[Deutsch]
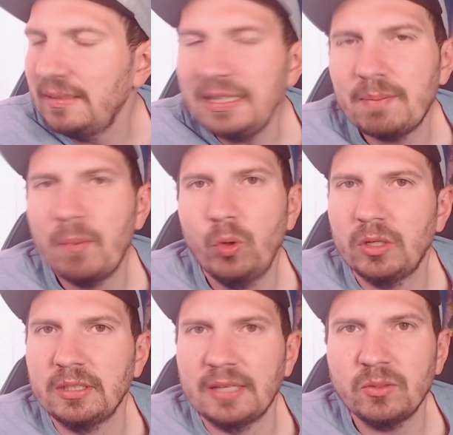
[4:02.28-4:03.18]
nicht mehr
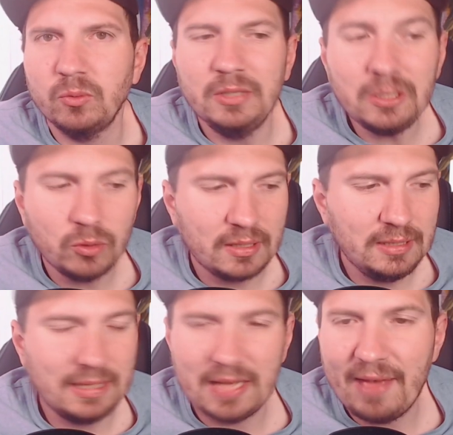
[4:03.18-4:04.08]
möglich. Also nicht nur, dass
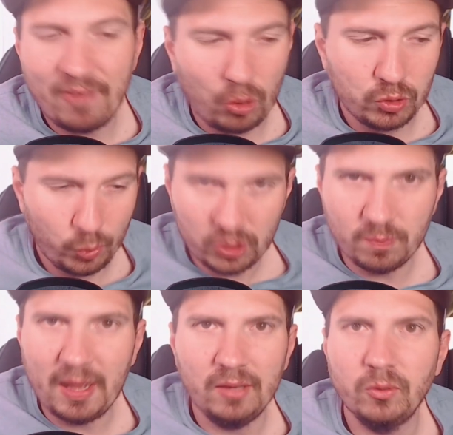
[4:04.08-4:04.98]
ich jetzt einfach auch
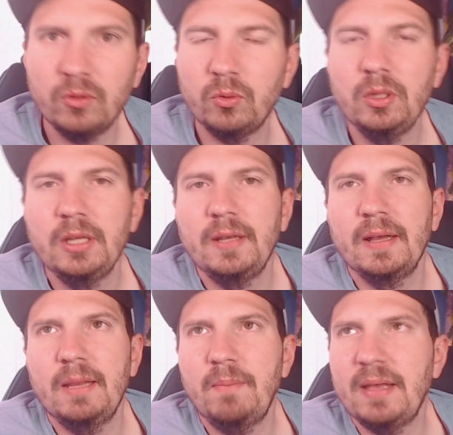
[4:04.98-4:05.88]
Twitch mache und so,
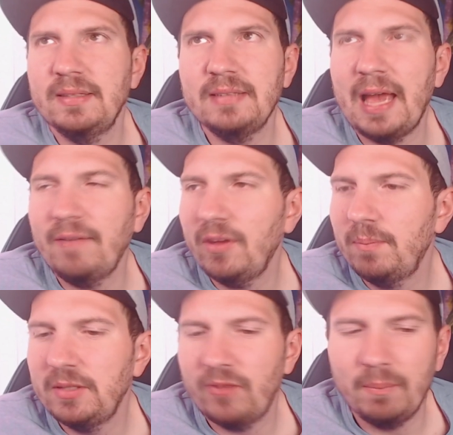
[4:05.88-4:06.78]
ähm, es ist
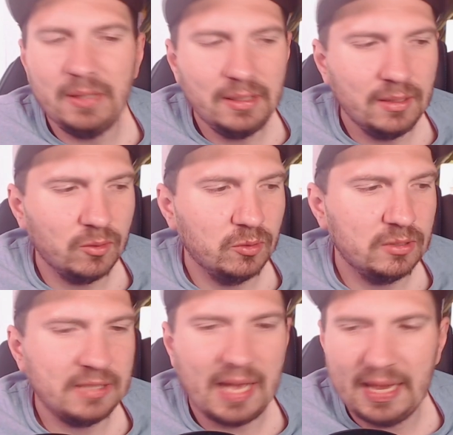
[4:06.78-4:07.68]
einfach mit Familie
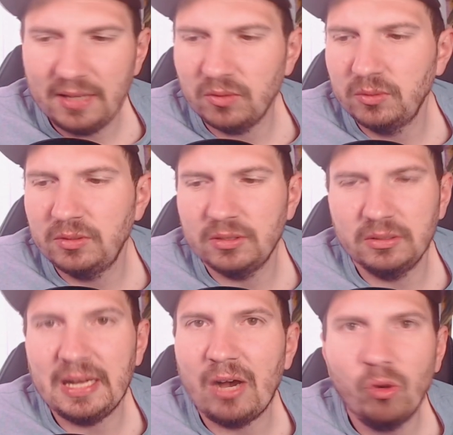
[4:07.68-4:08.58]
und Zeit und
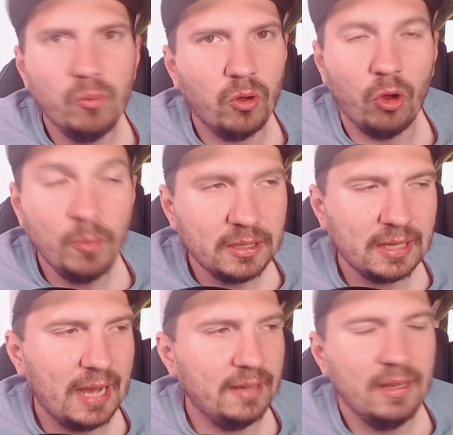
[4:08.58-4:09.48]
Raum,
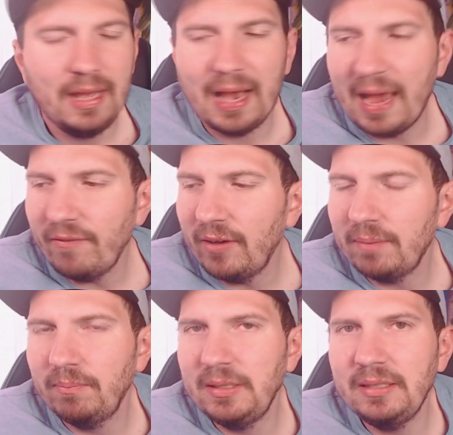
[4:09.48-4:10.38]
Räumlichkeiten
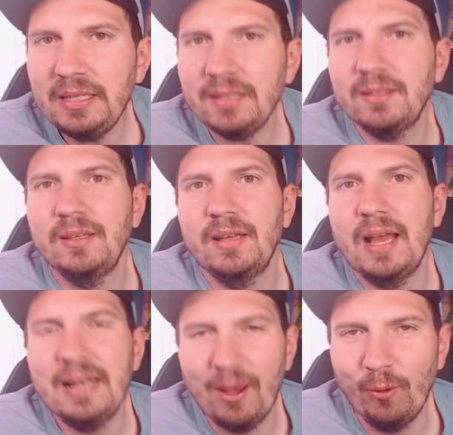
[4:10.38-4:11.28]
einfach mir nicht möglich
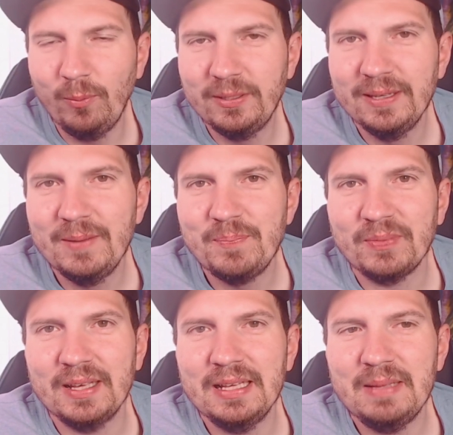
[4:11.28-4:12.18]
erlaubt,
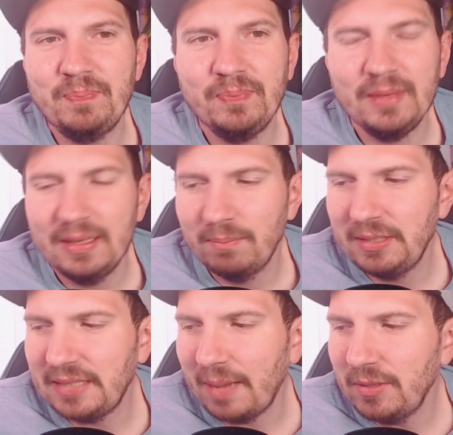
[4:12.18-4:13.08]
ähm,
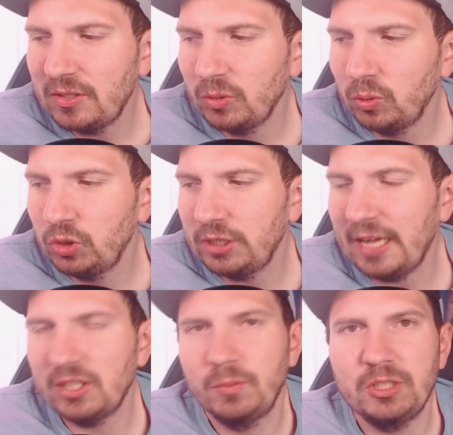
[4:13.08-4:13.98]
mich damit so
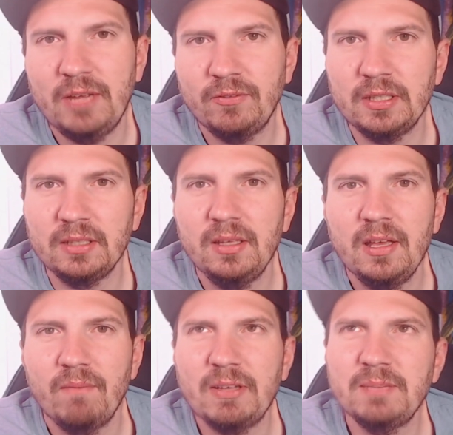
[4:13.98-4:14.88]
stark zu beschäftigen.
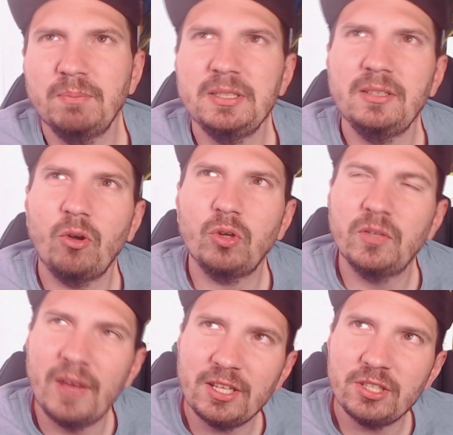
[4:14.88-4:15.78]
Was ein bisschen auch
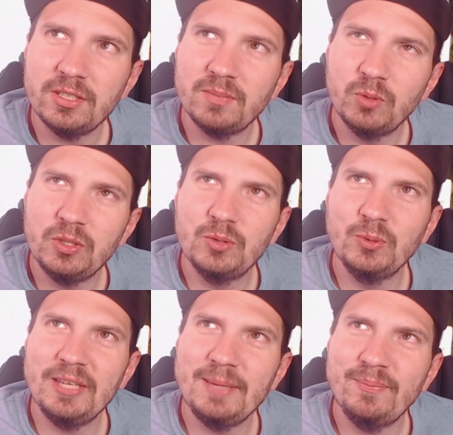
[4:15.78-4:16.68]
Quatsch ist, muss ich
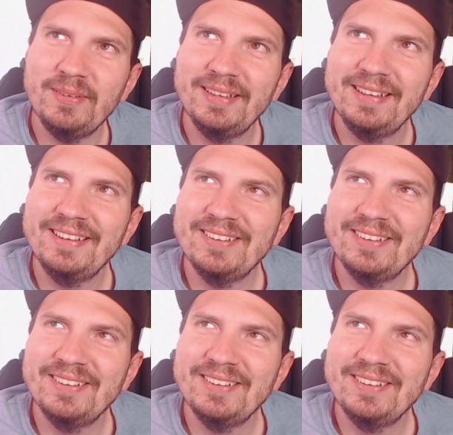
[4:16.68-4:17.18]
zugeben.